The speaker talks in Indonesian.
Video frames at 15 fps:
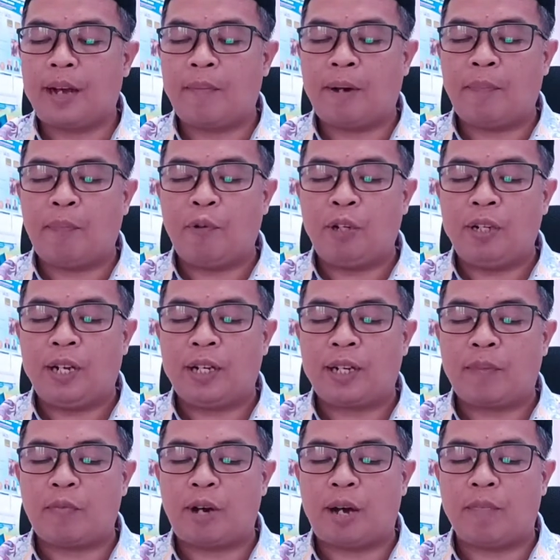apapun yang
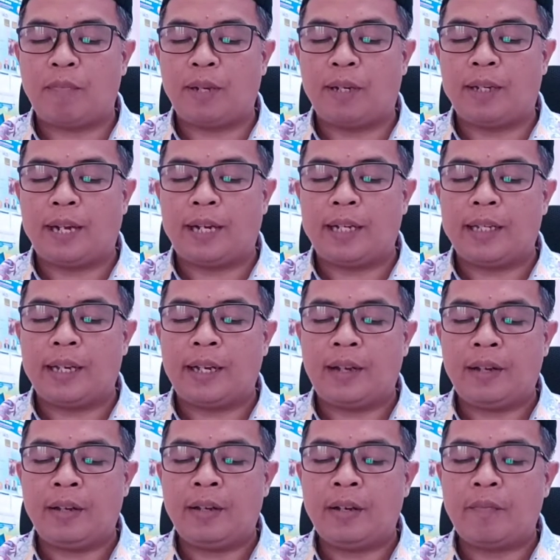kamu ambil
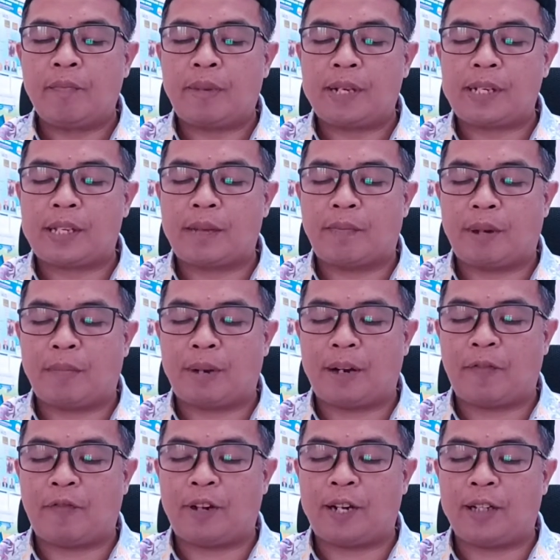darinya pasti
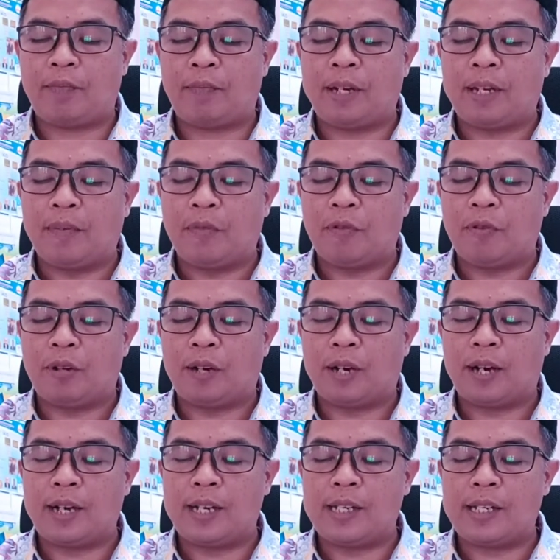bermanfaat bagimu.
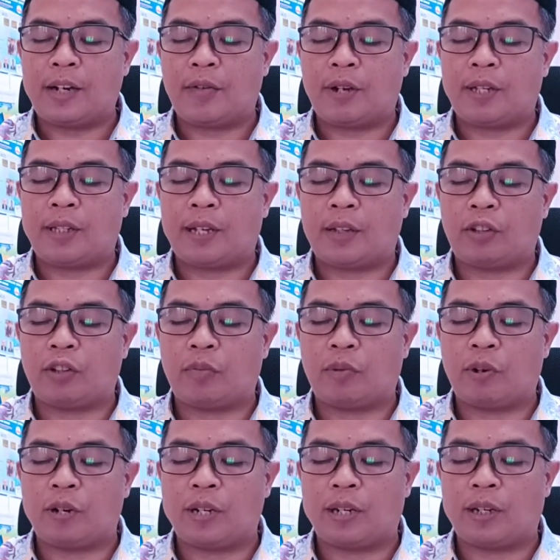Hadis riwayat
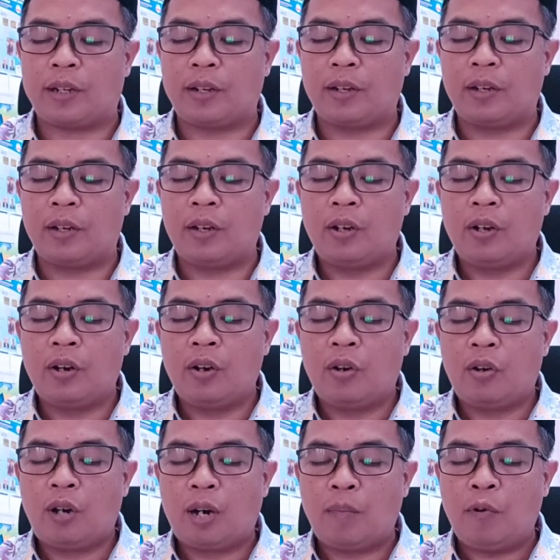At-Tabrani.
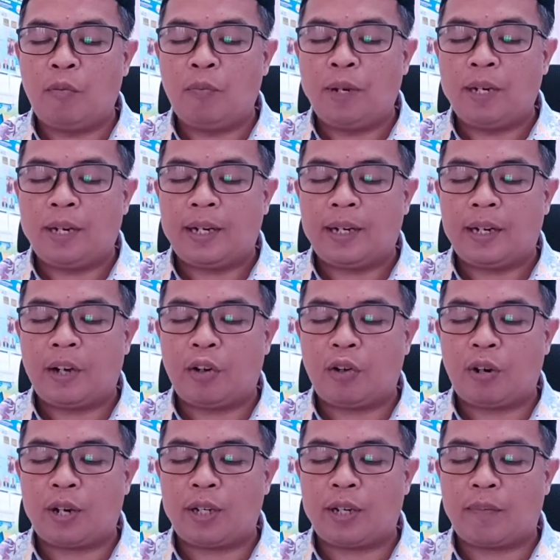Orang mukmin adalah
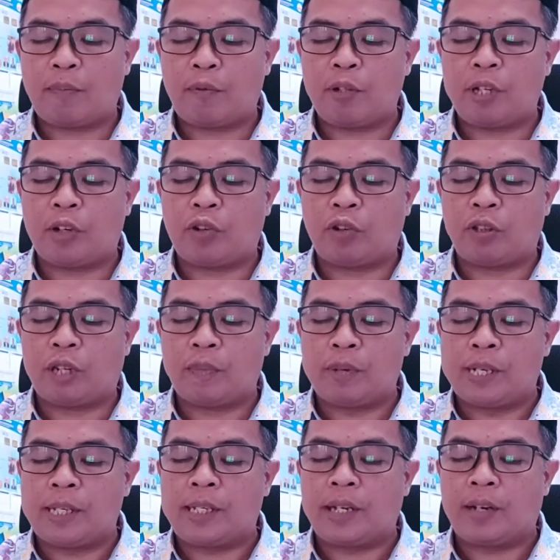orang yang punya
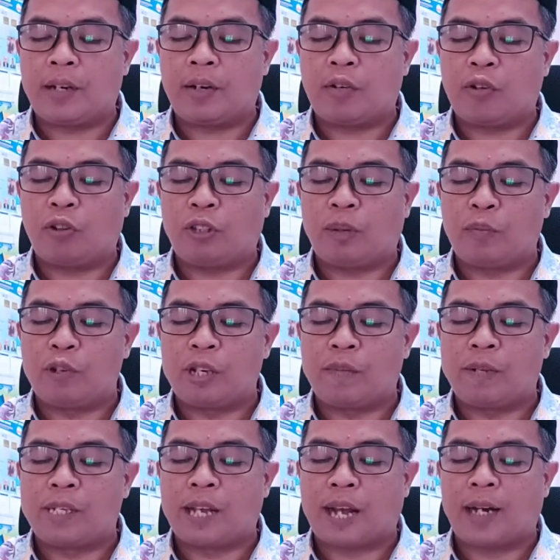kontribusi,
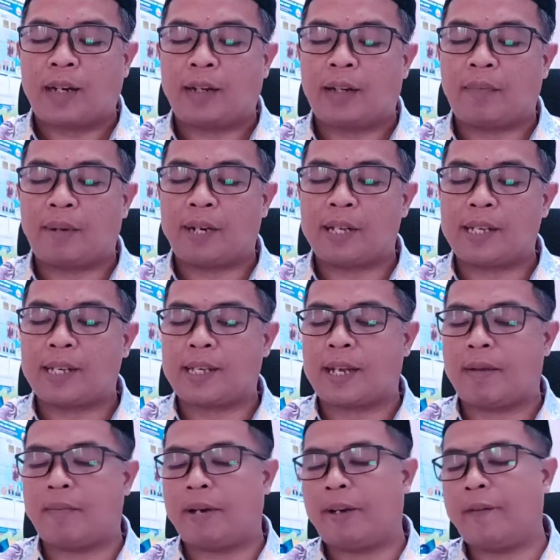kontribusi besar kepada
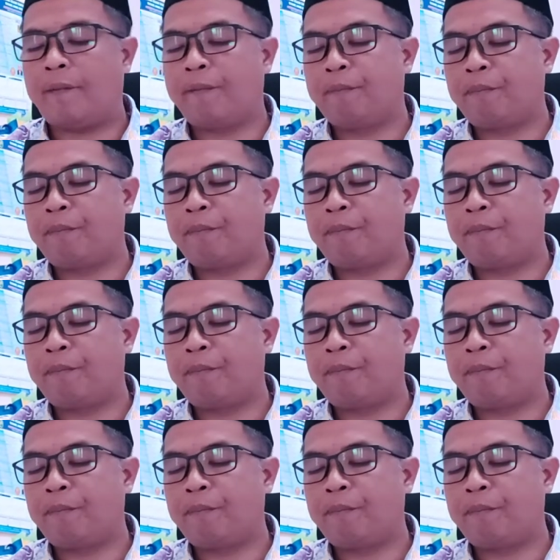sesama.